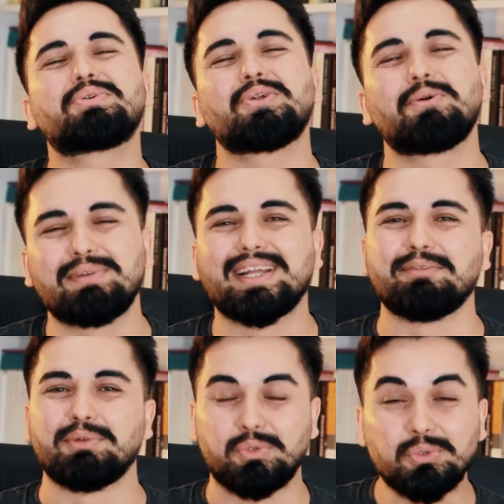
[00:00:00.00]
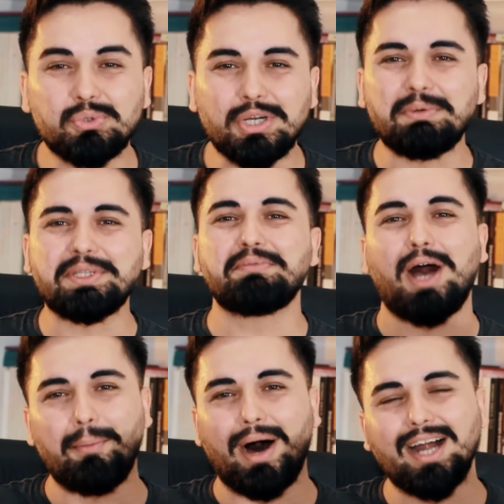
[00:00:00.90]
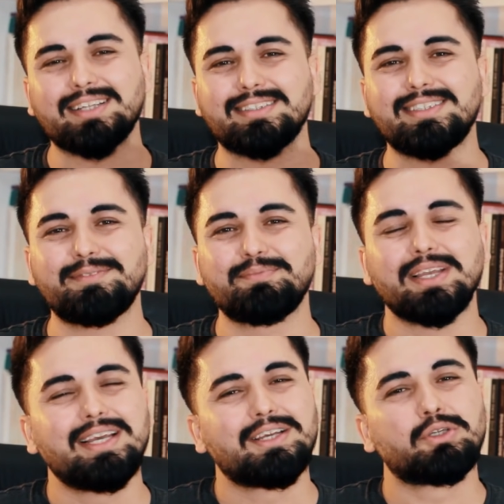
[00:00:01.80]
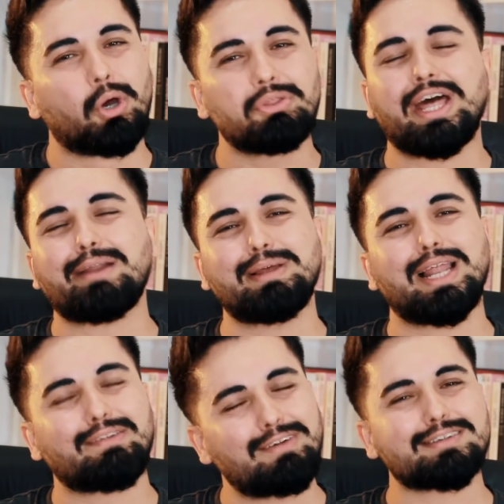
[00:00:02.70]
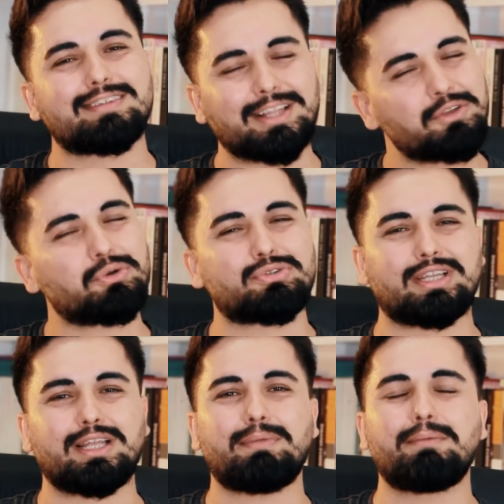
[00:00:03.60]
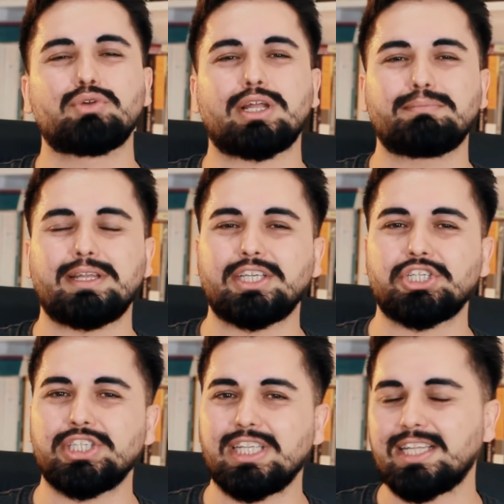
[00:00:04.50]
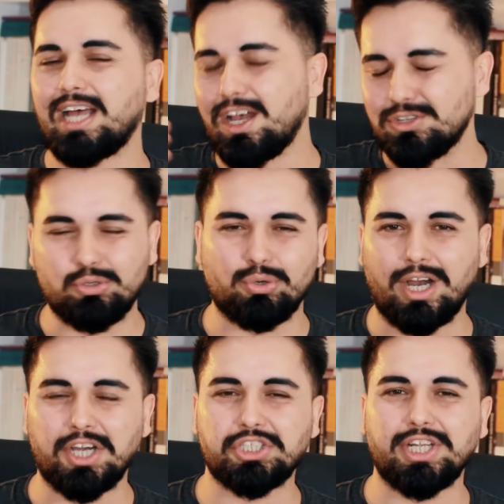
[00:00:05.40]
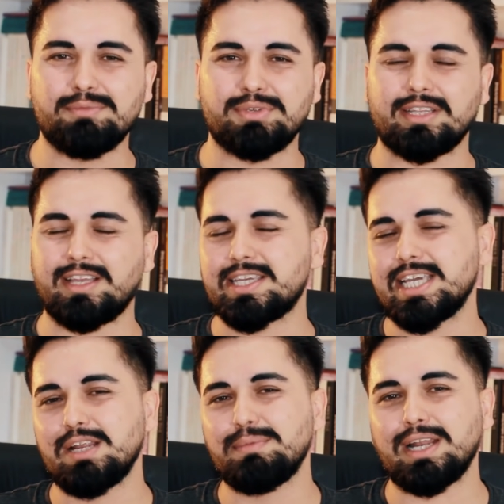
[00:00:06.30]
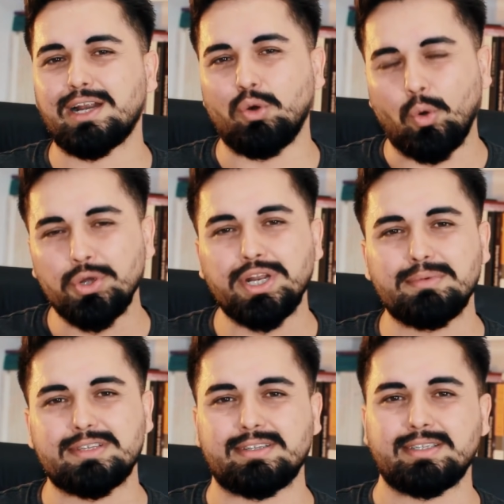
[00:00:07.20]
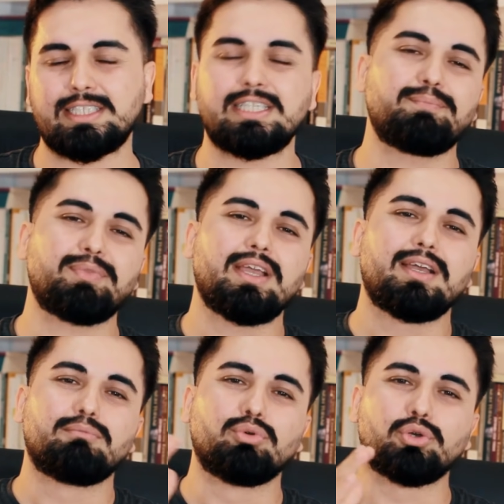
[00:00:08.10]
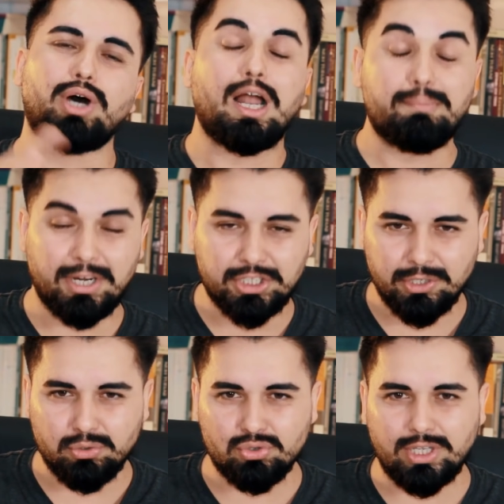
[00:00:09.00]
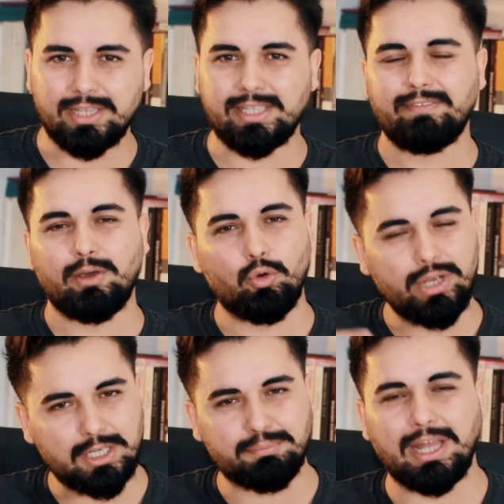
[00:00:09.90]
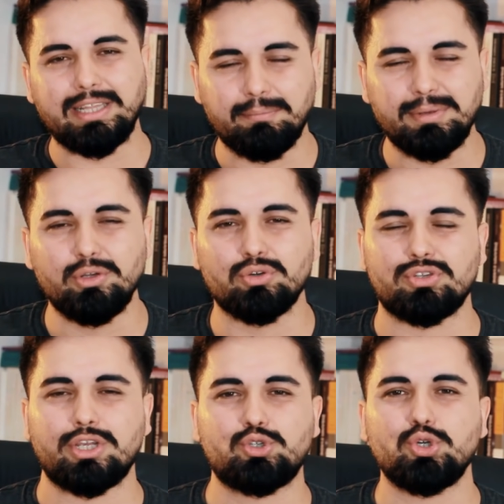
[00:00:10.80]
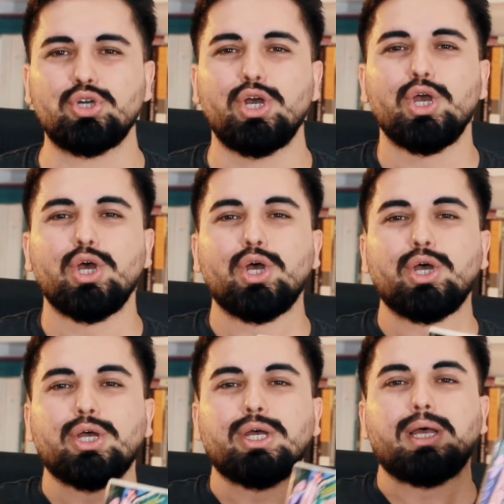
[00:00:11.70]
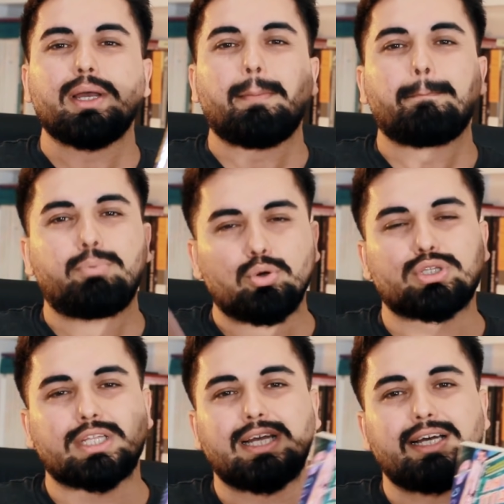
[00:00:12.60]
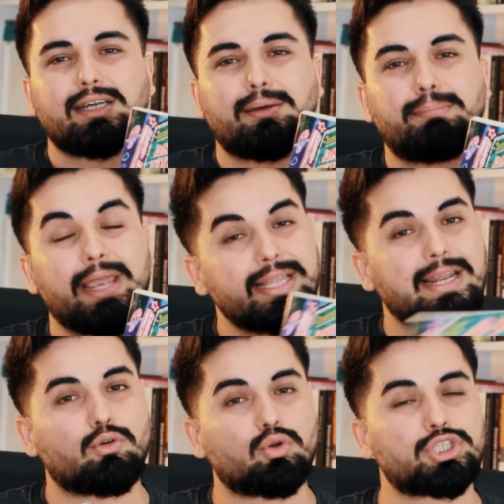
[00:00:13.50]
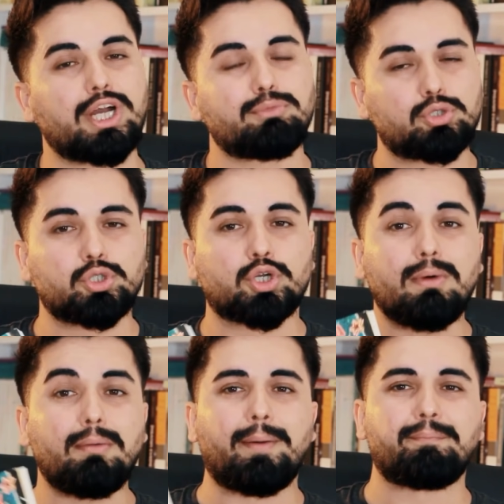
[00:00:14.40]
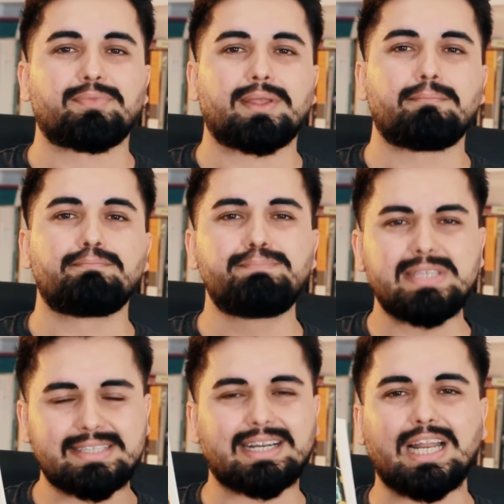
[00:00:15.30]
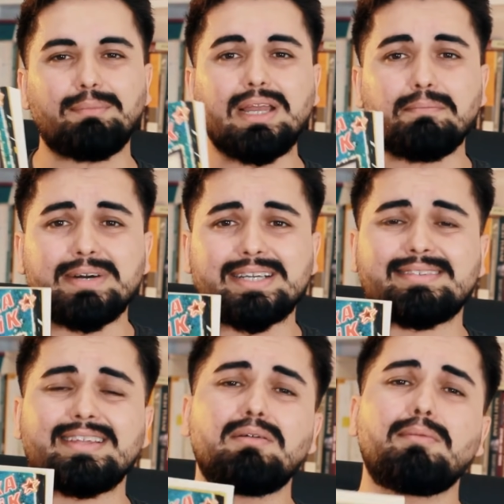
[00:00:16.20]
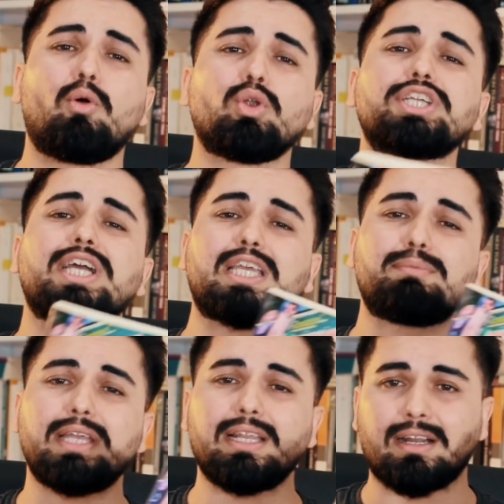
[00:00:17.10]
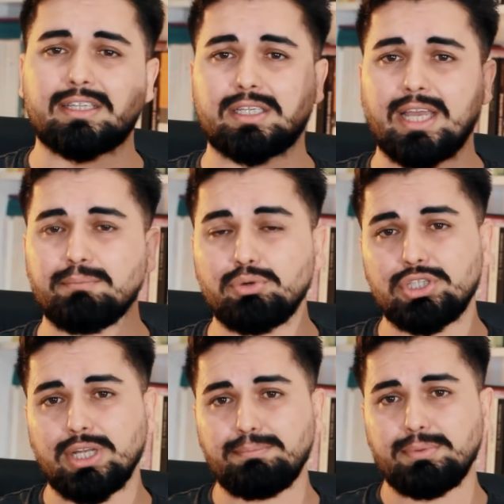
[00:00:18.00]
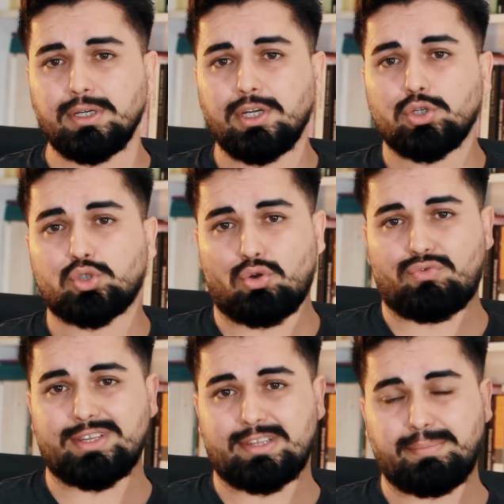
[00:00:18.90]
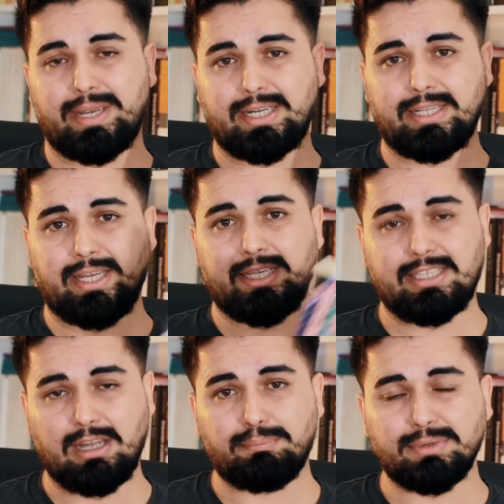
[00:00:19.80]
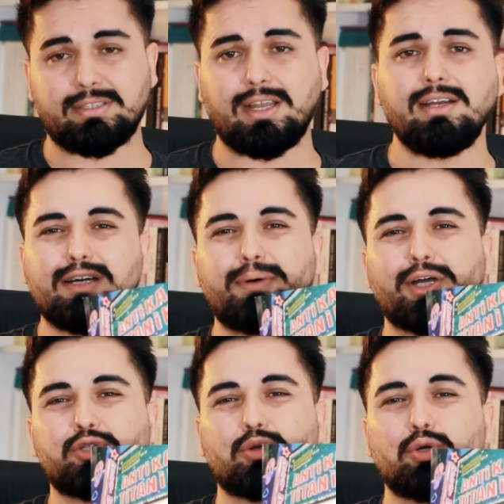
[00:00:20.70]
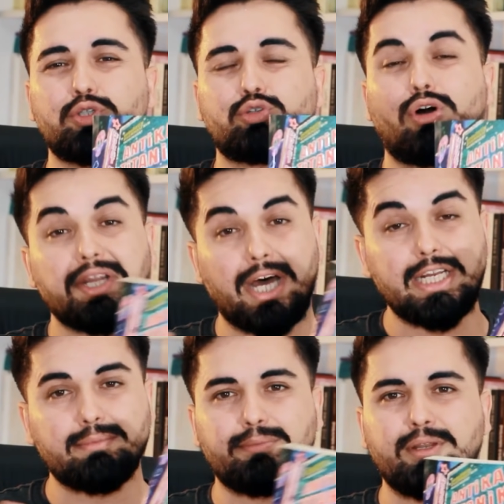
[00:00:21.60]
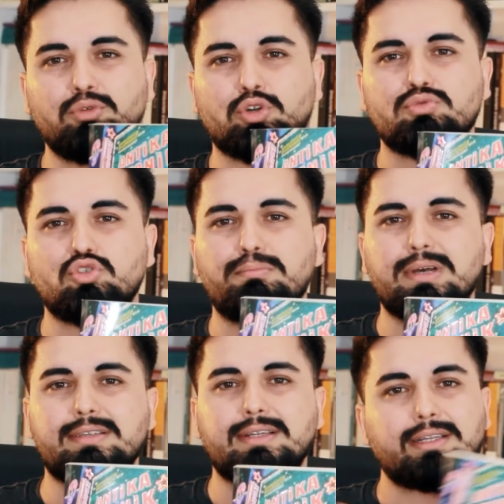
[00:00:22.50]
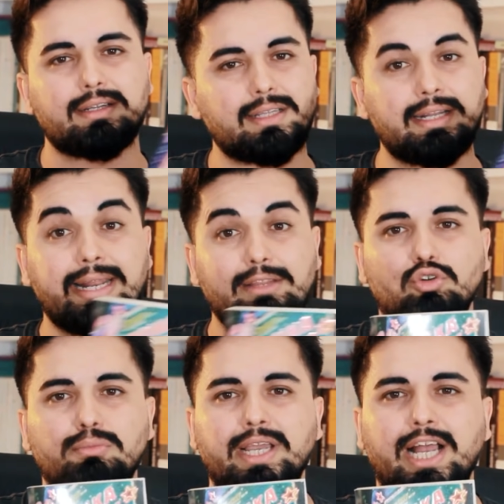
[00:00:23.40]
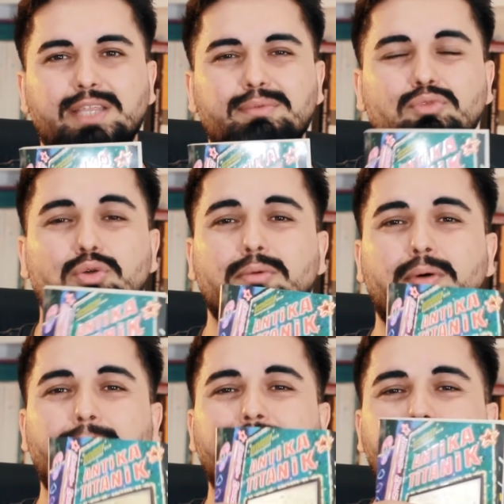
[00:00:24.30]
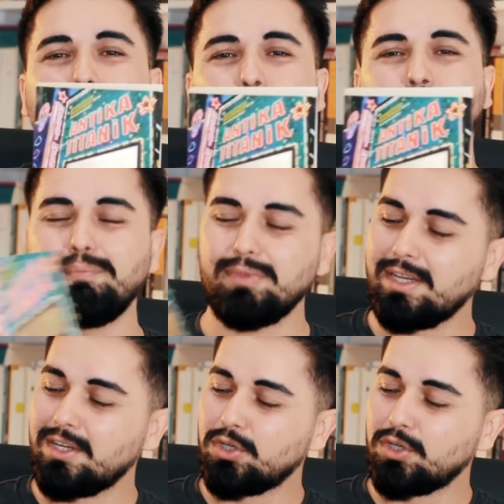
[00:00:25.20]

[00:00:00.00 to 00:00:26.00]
bir türlü o planımı tutturamadım ama artık göndermeler varsa da yoksa da ben Murat Menteş'in diline az çok aşinayım zaten kelimelerle oynamasını ki bunu Alper güzden de ve o ekipten de biliyoruz az çok. Burada da beğenerek okuyacağımı düşünüyorum ama bir sıralama yapmak istedim ama olacak gibi değil artık. Yani bu kitap çok fazla bekledi kitaplıkta. Kapağı çok hoş. Şu an aynı mı bilmiyorum. Son baskılarında ne duruma geldi bilmiyorum ama bende böyle